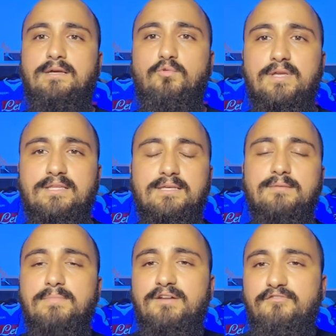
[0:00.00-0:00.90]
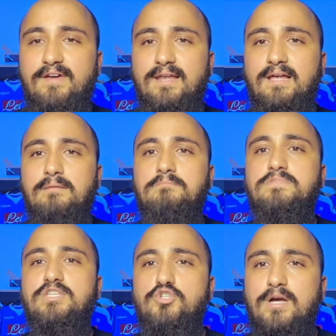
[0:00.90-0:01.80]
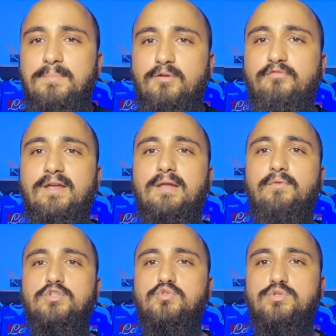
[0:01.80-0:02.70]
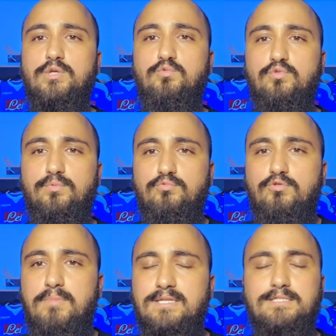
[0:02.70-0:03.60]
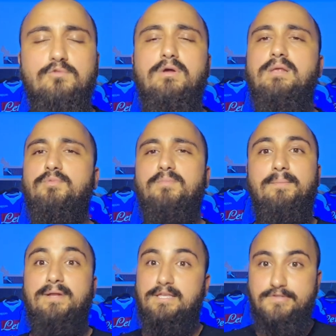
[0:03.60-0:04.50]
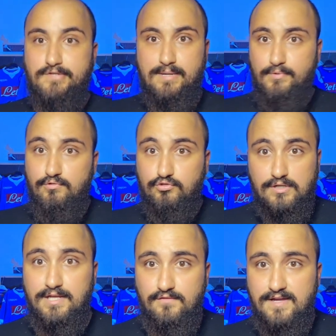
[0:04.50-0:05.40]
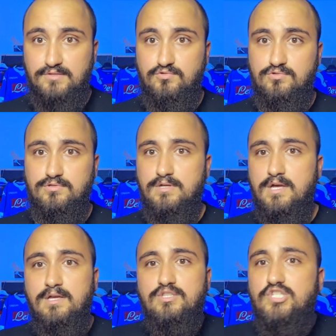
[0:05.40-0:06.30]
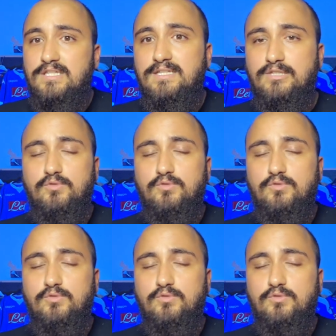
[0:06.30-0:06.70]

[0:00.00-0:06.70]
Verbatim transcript: quindi Marfella, se gioca Marfella va sostenuto, punto, basta, qual è il problema? Perché giochiamo contro la Juventus? Già detto,